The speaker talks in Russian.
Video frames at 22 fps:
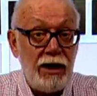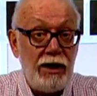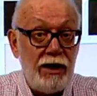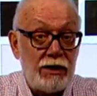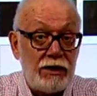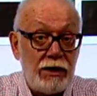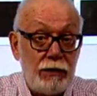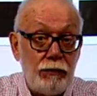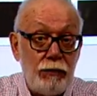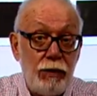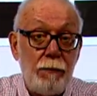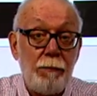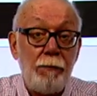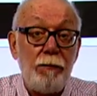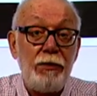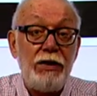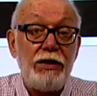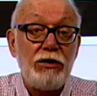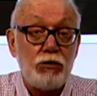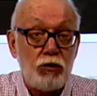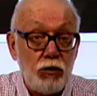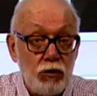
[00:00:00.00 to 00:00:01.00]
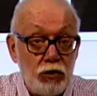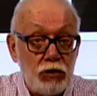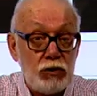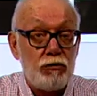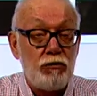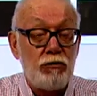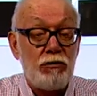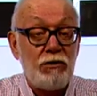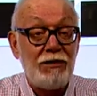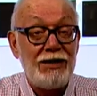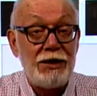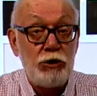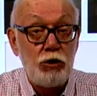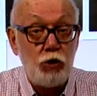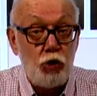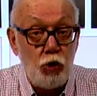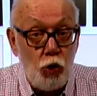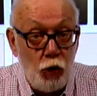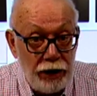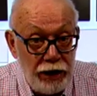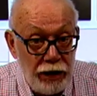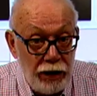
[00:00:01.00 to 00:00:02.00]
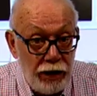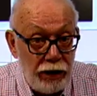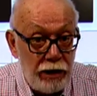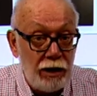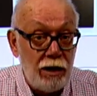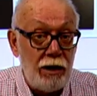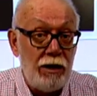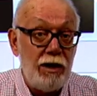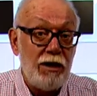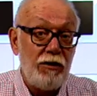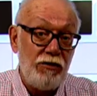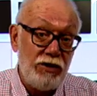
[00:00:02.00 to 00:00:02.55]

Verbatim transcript: если бы присутствовала логика